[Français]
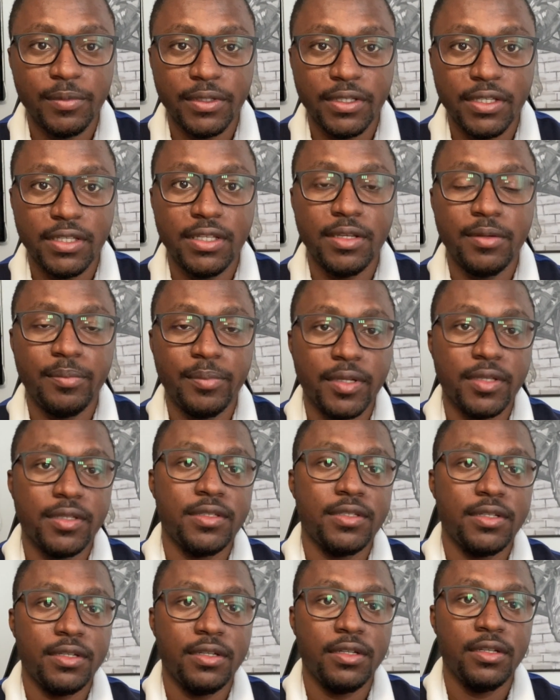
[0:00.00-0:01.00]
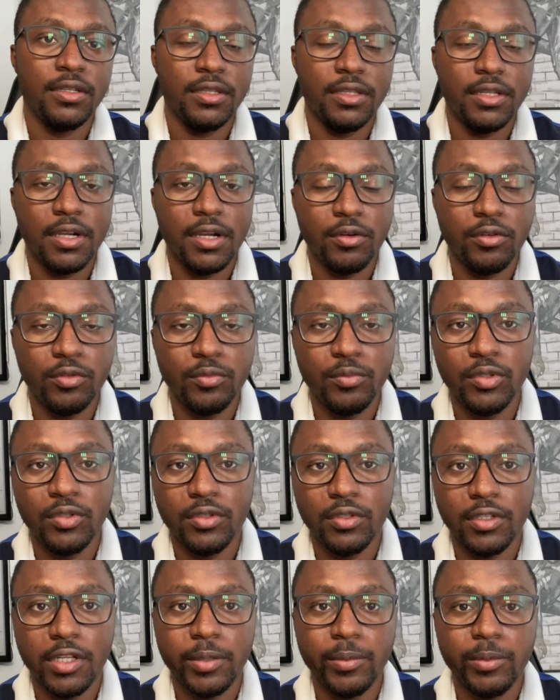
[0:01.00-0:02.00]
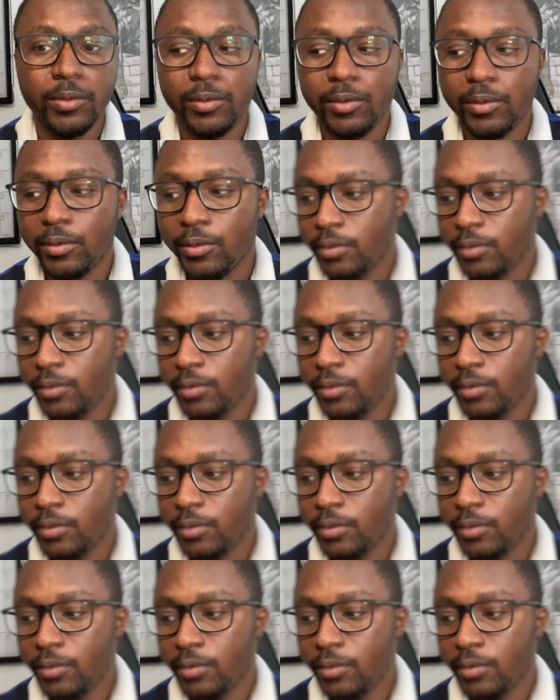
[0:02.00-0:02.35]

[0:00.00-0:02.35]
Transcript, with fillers: qui étaient présents dans la commune d'Abobo.